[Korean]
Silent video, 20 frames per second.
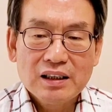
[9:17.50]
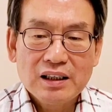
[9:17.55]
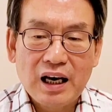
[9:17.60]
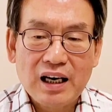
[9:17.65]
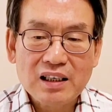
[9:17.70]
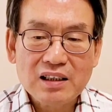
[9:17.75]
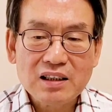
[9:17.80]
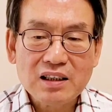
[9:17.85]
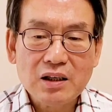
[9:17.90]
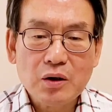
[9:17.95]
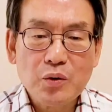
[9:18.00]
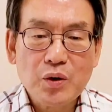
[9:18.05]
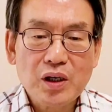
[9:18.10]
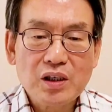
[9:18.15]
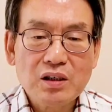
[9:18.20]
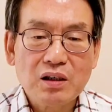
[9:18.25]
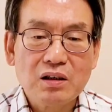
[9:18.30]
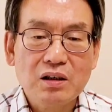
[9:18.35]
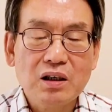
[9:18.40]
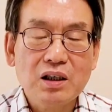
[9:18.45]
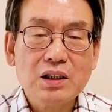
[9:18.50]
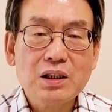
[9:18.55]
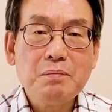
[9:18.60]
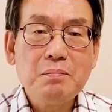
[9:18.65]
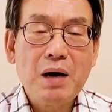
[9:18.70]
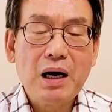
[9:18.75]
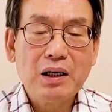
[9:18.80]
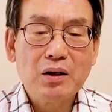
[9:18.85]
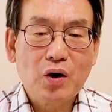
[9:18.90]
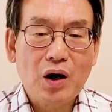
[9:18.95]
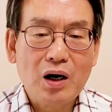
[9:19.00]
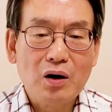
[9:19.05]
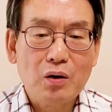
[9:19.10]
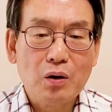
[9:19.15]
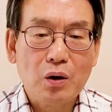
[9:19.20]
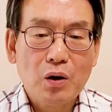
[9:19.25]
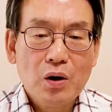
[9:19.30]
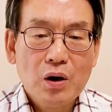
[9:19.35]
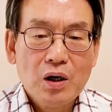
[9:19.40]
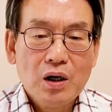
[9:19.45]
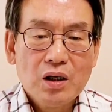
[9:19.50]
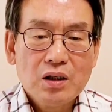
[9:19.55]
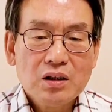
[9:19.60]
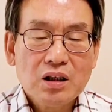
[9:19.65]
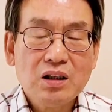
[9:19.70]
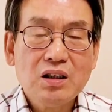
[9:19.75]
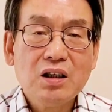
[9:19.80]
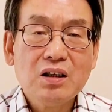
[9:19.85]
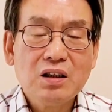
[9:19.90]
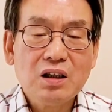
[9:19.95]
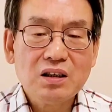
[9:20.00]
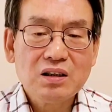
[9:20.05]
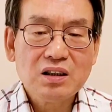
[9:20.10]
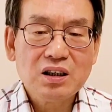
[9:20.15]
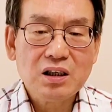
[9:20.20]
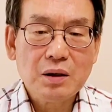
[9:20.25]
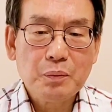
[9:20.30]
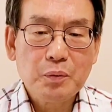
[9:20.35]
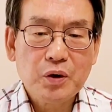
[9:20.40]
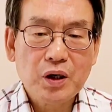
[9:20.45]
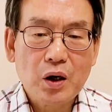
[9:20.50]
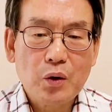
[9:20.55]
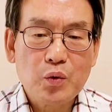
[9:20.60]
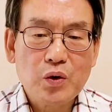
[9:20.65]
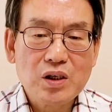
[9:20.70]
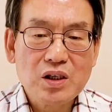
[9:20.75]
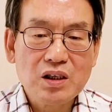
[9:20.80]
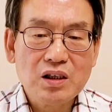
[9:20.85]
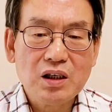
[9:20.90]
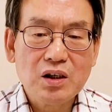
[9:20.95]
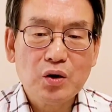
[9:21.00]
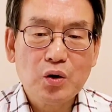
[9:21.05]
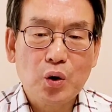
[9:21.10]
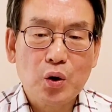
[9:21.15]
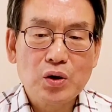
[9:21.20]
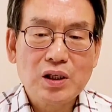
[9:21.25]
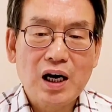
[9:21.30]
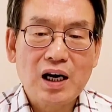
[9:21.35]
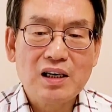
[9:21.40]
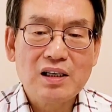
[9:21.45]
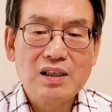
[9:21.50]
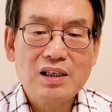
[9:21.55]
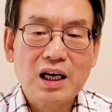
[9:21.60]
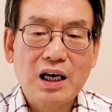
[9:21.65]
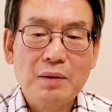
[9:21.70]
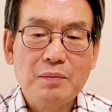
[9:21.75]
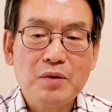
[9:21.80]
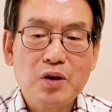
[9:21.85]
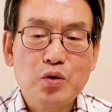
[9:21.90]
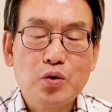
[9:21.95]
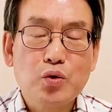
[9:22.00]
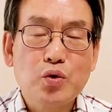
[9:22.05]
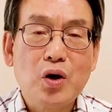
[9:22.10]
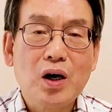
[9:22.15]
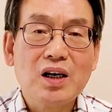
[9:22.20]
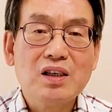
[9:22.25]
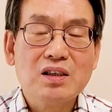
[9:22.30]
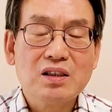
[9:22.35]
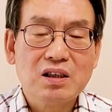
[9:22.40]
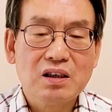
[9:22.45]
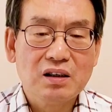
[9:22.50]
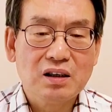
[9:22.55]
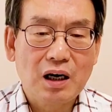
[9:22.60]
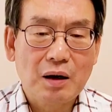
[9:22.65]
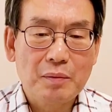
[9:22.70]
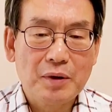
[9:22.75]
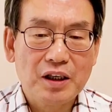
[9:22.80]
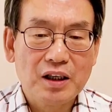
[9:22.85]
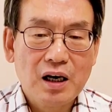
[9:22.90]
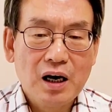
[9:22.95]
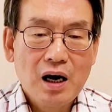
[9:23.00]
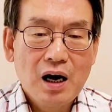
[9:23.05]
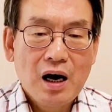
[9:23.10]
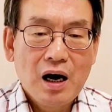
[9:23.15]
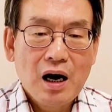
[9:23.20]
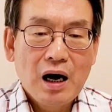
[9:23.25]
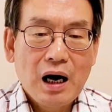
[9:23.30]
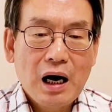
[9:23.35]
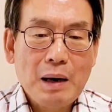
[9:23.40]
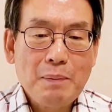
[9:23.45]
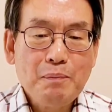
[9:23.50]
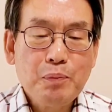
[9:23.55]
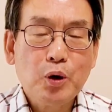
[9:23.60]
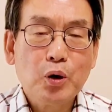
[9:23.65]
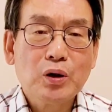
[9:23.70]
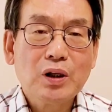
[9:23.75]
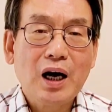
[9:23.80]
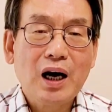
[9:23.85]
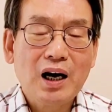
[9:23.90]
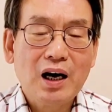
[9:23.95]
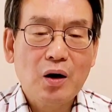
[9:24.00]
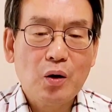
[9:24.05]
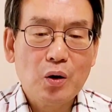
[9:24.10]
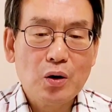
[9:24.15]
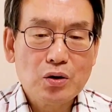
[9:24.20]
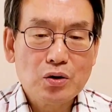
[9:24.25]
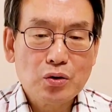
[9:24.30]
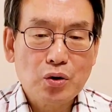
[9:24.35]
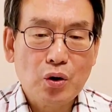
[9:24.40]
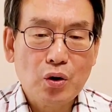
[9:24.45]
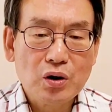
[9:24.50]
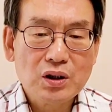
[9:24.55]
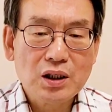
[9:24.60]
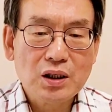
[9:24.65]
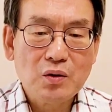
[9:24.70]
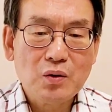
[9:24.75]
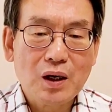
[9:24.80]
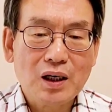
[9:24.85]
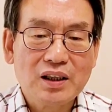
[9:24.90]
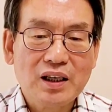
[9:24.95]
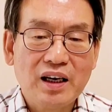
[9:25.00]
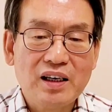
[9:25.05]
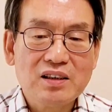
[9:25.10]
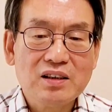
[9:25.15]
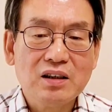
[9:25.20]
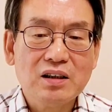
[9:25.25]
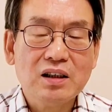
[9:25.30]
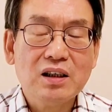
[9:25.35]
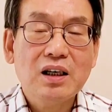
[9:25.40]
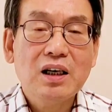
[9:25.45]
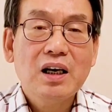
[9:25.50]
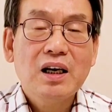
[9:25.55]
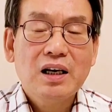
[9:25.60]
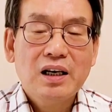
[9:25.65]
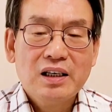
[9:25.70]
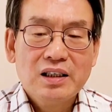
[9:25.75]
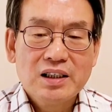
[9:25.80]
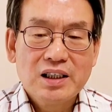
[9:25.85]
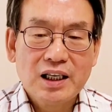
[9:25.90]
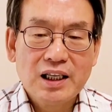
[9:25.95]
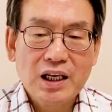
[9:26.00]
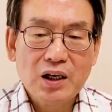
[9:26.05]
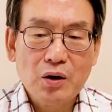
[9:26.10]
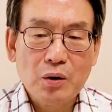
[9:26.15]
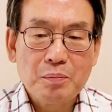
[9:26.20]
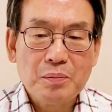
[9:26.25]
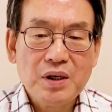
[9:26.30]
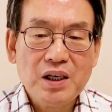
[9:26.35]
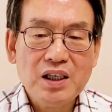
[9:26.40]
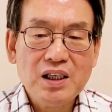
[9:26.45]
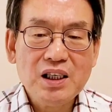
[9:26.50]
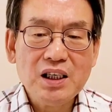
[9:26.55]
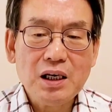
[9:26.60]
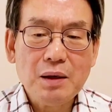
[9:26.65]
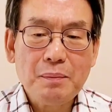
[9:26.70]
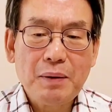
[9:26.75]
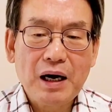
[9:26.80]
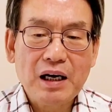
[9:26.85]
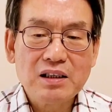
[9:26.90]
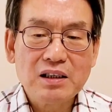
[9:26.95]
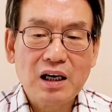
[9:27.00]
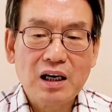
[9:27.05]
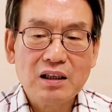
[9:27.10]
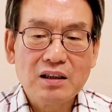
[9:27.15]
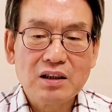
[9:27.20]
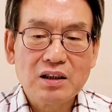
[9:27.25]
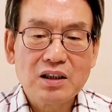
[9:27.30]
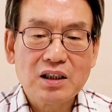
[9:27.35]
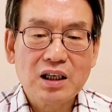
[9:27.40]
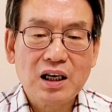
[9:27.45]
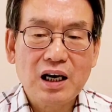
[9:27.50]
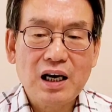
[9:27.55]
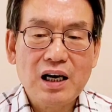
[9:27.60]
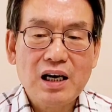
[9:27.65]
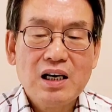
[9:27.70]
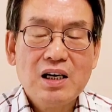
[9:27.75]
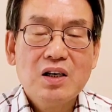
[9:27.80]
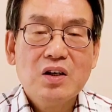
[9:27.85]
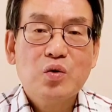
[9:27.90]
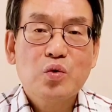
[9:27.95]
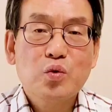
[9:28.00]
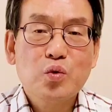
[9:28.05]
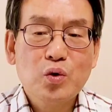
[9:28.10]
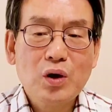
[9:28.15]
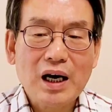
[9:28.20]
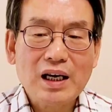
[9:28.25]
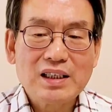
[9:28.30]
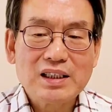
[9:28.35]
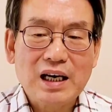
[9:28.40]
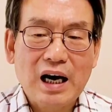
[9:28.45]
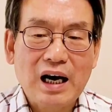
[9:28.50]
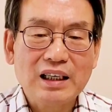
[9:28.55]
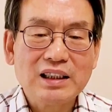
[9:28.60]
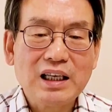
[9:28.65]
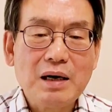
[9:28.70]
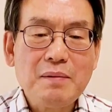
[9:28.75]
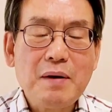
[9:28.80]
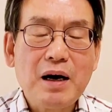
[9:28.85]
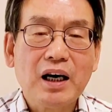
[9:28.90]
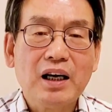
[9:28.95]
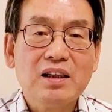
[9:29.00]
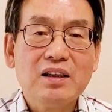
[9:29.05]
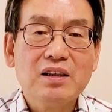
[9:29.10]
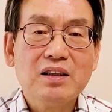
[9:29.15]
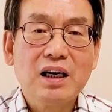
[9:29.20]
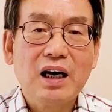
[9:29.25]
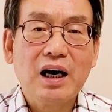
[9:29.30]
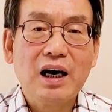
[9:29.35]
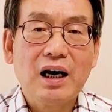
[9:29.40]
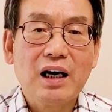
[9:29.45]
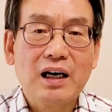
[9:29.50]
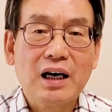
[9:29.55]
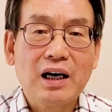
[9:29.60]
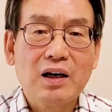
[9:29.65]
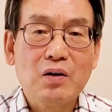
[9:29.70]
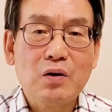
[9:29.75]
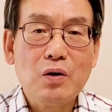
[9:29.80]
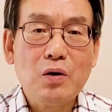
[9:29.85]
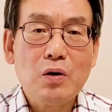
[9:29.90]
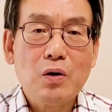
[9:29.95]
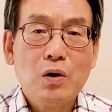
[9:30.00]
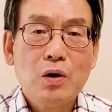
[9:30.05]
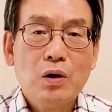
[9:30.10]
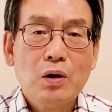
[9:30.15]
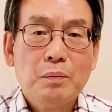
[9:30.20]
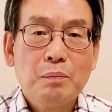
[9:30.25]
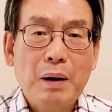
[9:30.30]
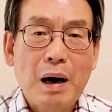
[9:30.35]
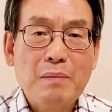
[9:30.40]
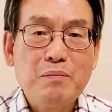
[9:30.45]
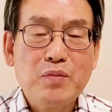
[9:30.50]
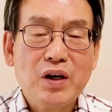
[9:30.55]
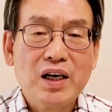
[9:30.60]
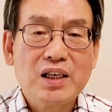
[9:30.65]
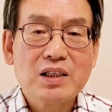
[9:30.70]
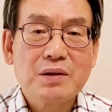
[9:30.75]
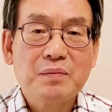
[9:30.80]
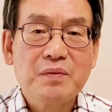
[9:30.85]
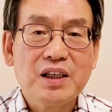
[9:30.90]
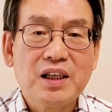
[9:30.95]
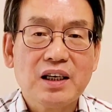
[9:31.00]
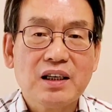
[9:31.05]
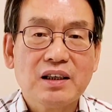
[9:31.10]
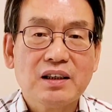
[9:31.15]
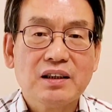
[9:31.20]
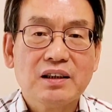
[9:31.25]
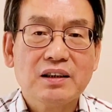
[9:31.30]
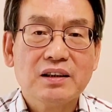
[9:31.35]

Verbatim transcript: 당선을 위해서 거짓말도 하고 천연덕스럽게 위증을 교사하는 사람이 주도하는 선거라면 앞으로 다가올 총선과 대선이 제대로 민의를 반영할 것이라 누가 장담하겠는가라고 반문했습니다.